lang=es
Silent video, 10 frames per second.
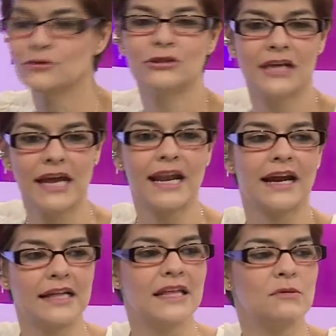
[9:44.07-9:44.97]
Yo sé que la
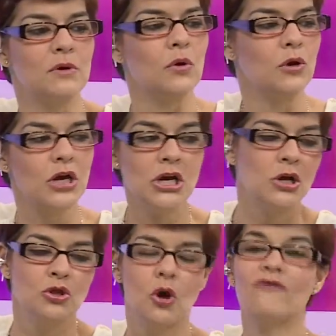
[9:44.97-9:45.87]
grande a lo mejor
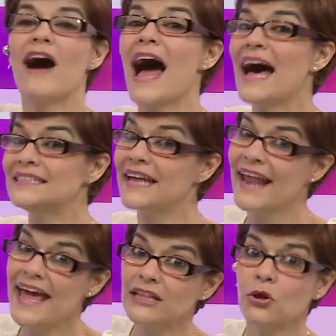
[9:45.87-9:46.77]
no va a hacer
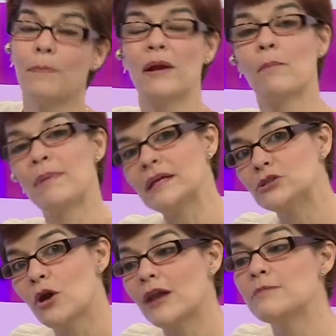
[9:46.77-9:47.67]
esto, pero
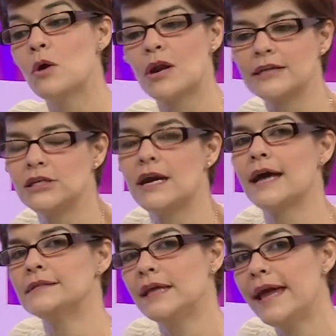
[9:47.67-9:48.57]
pienso que a lo mejor la
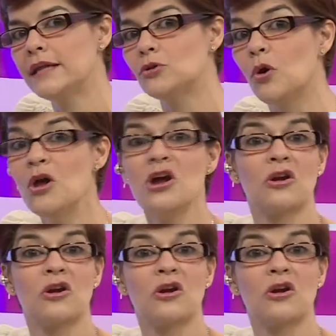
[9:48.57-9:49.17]
chica hace esto.